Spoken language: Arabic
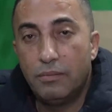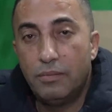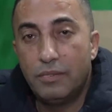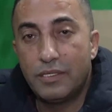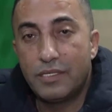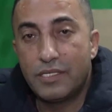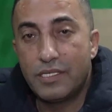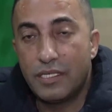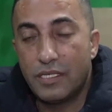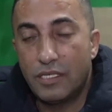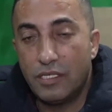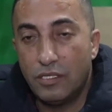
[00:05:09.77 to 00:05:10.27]

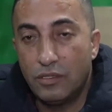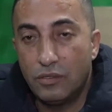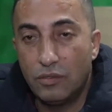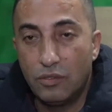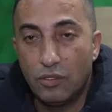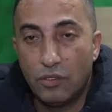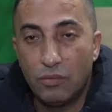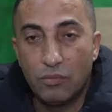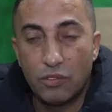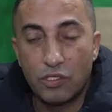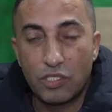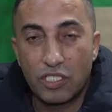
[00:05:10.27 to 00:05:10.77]
بصير
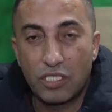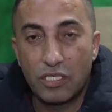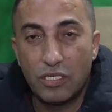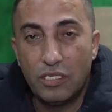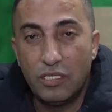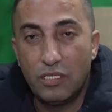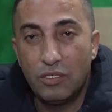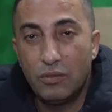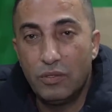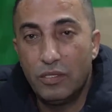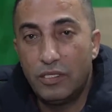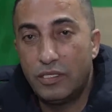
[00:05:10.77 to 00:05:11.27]
عنده
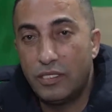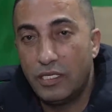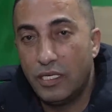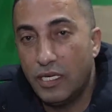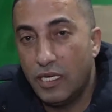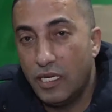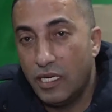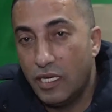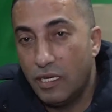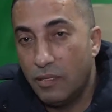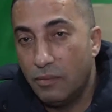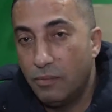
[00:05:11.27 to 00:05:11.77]
مشكلة
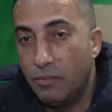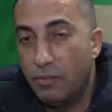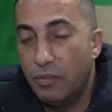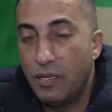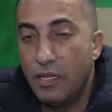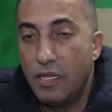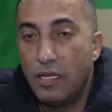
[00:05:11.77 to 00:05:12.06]
والتهاب